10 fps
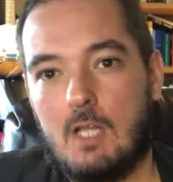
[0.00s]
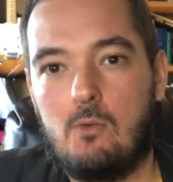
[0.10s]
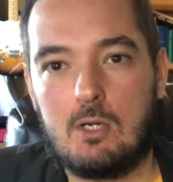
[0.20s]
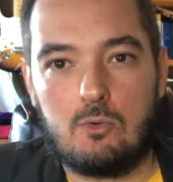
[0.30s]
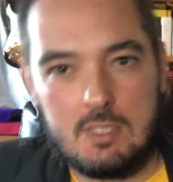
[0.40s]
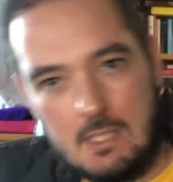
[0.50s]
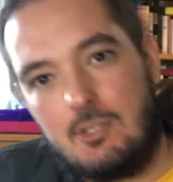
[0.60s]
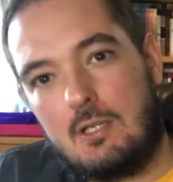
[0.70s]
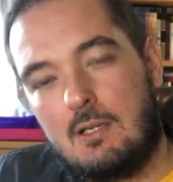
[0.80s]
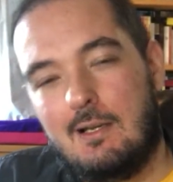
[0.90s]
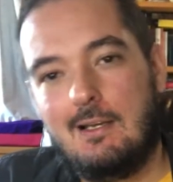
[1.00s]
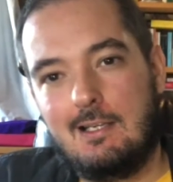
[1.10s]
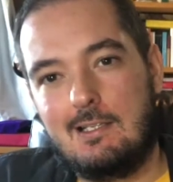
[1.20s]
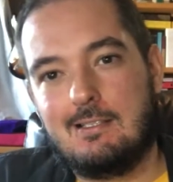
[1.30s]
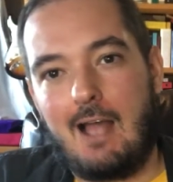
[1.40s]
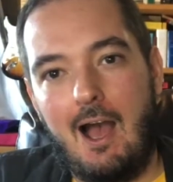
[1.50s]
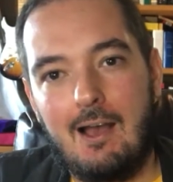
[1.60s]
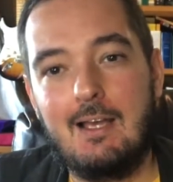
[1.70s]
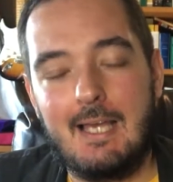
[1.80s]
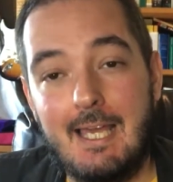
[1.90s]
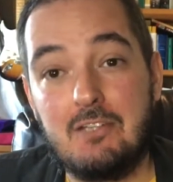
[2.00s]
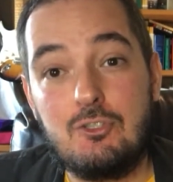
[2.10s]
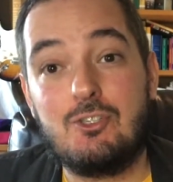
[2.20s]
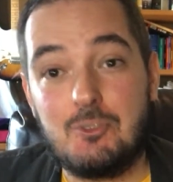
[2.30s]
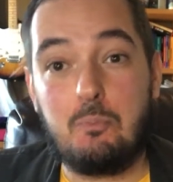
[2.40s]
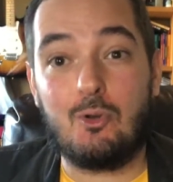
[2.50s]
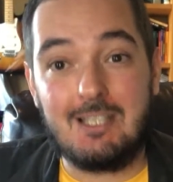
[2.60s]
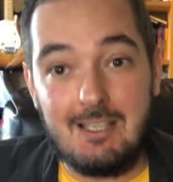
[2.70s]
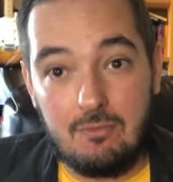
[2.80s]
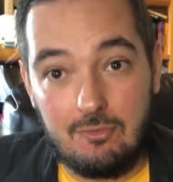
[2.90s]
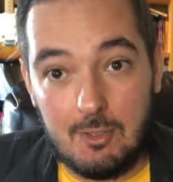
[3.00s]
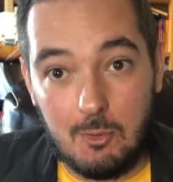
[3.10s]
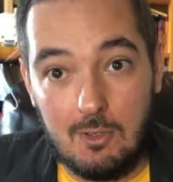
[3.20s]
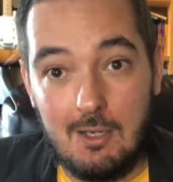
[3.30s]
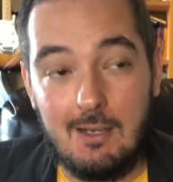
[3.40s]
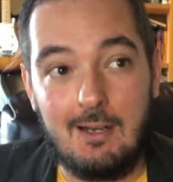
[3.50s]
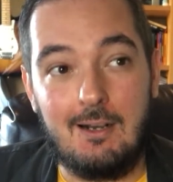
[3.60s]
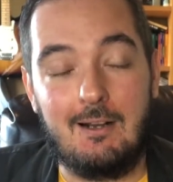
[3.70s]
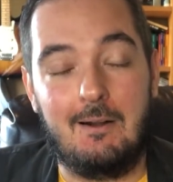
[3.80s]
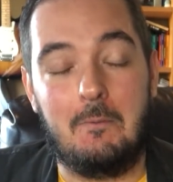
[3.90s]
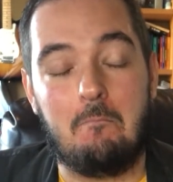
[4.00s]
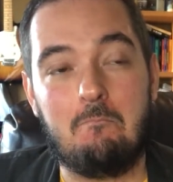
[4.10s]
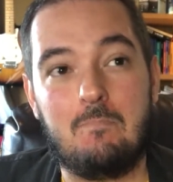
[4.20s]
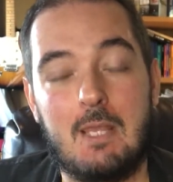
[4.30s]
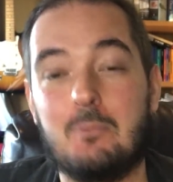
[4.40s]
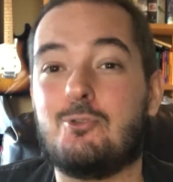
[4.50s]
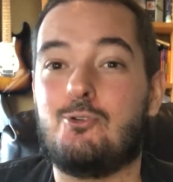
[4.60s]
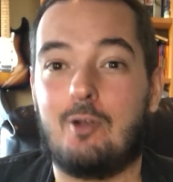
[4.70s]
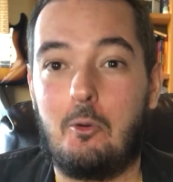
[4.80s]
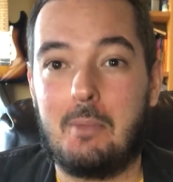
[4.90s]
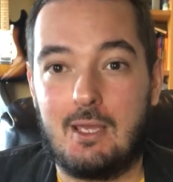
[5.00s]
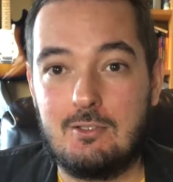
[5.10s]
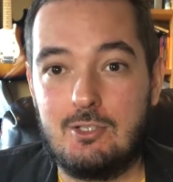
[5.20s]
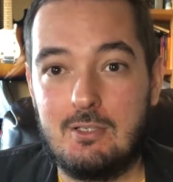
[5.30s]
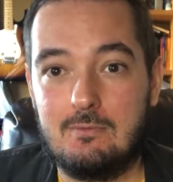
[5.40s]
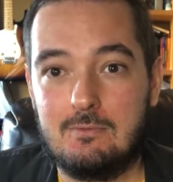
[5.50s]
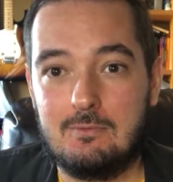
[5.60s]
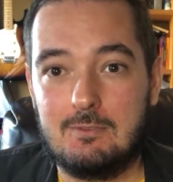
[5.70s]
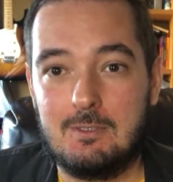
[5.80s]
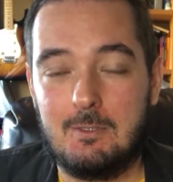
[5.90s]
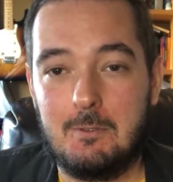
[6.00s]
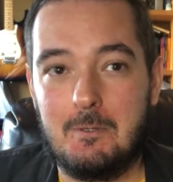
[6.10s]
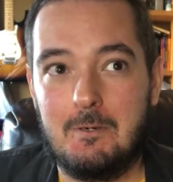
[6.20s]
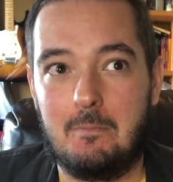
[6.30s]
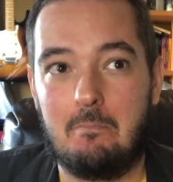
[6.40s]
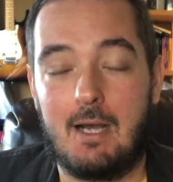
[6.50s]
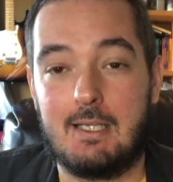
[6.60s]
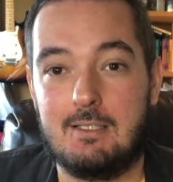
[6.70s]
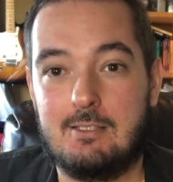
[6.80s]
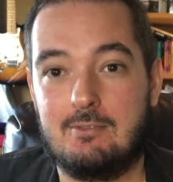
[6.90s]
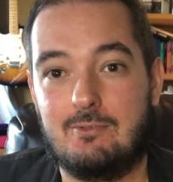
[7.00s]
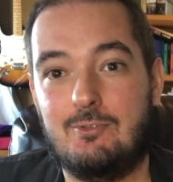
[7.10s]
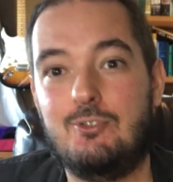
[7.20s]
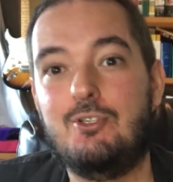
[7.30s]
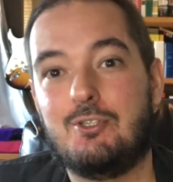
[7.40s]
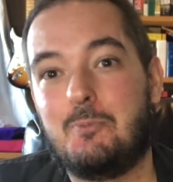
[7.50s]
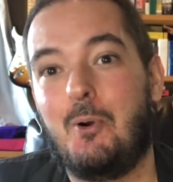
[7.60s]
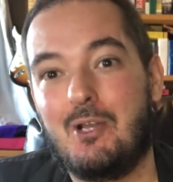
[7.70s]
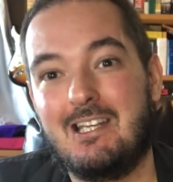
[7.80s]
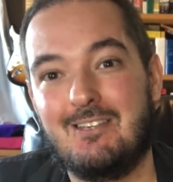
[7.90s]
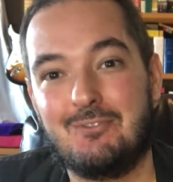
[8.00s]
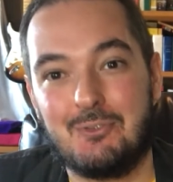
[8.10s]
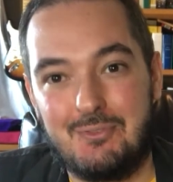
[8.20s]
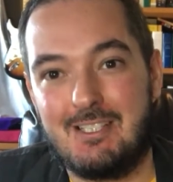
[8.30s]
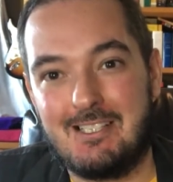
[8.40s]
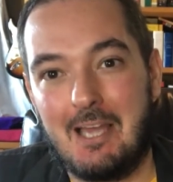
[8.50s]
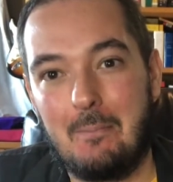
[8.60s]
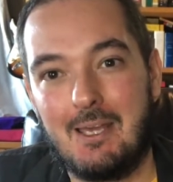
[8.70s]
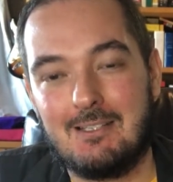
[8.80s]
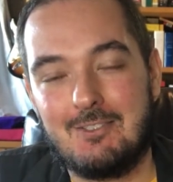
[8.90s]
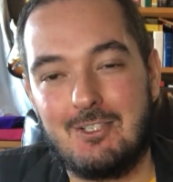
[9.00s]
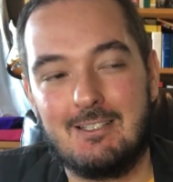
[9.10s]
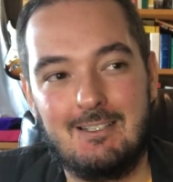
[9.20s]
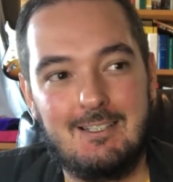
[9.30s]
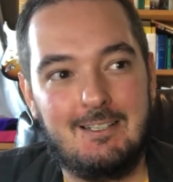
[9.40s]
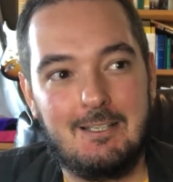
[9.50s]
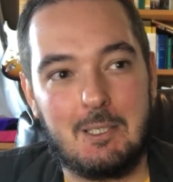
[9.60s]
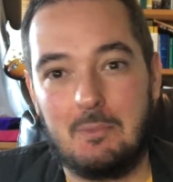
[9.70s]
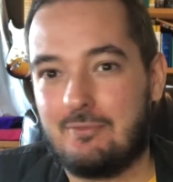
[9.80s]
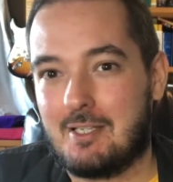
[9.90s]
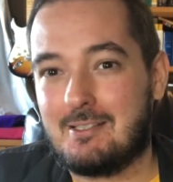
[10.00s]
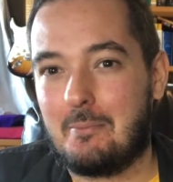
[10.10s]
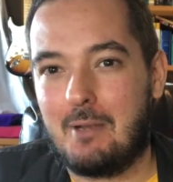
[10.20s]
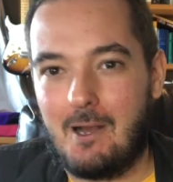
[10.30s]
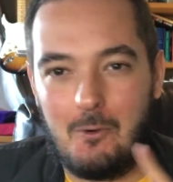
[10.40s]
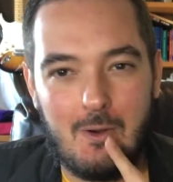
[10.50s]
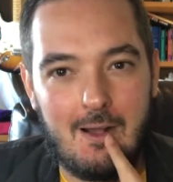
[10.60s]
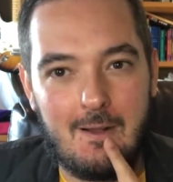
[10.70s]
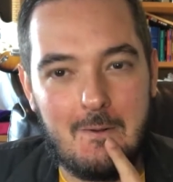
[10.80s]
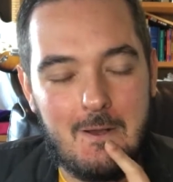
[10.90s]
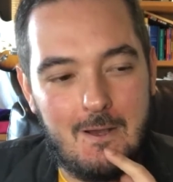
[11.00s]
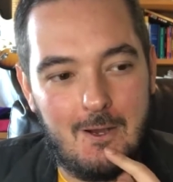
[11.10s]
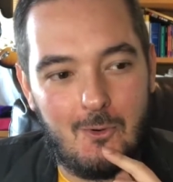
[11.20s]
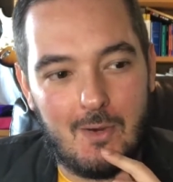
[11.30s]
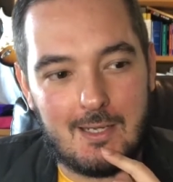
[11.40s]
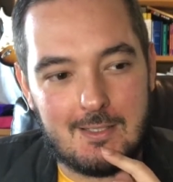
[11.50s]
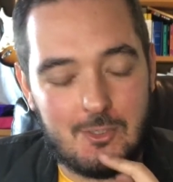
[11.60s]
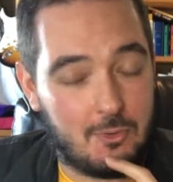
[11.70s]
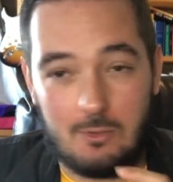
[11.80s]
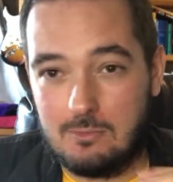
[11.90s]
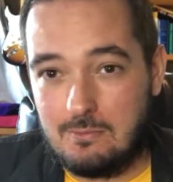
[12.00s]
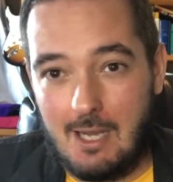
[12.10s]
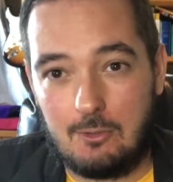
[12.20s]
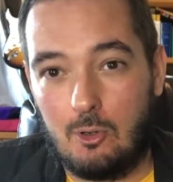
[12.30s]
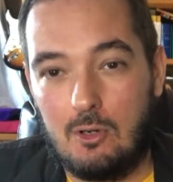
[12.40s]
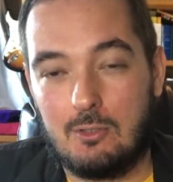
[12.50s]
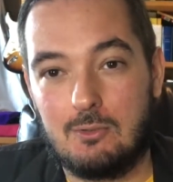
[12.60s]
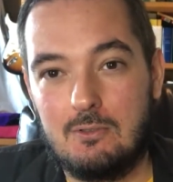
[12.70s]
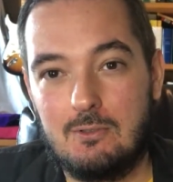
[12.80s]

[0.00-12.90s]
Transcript: É uma coisa de estar indisponível uh, emocionalmente, mas disponível fisicamente. Que me faz lembrar uma, uma canção que eu adoro